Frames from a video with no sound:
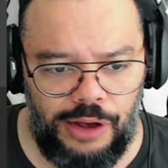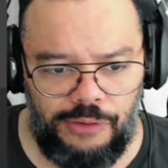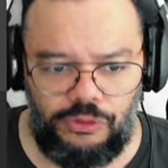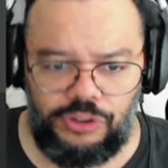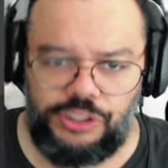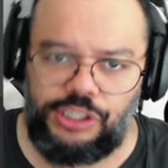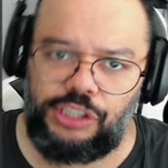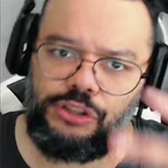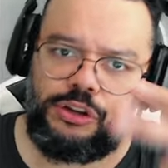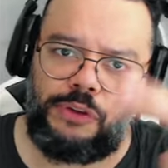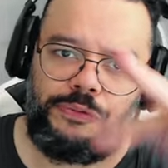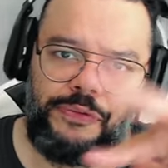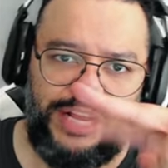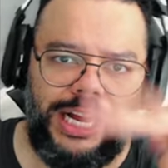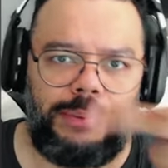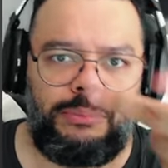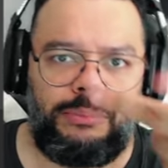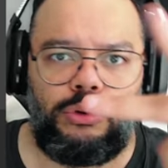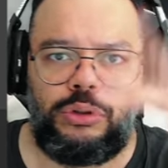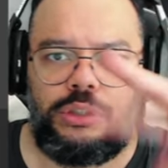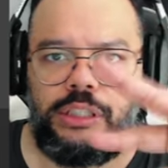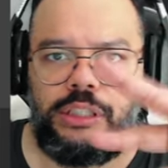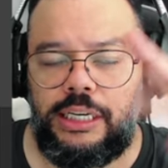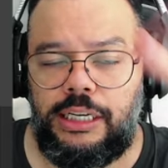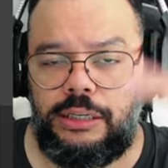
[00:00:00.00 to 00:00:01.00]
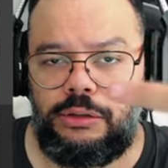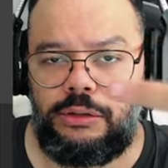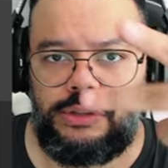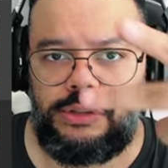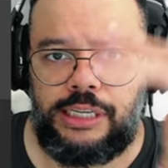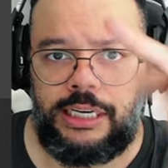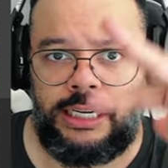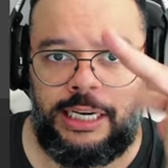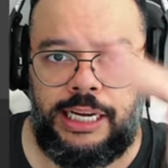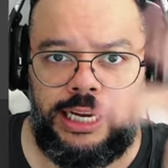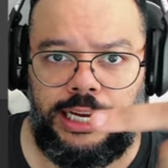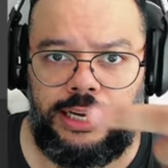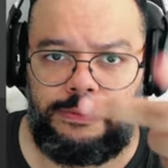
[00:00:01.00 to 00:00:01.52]
você só fica mudando
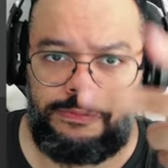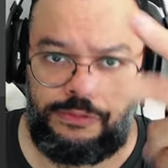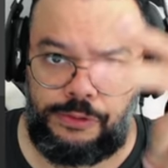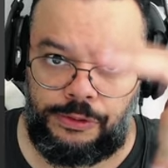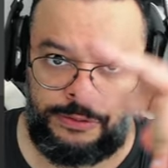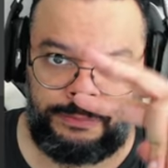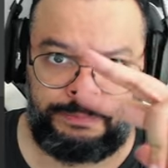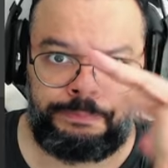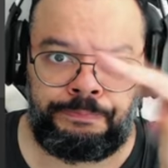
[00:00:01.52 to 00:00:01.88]
os arquivos,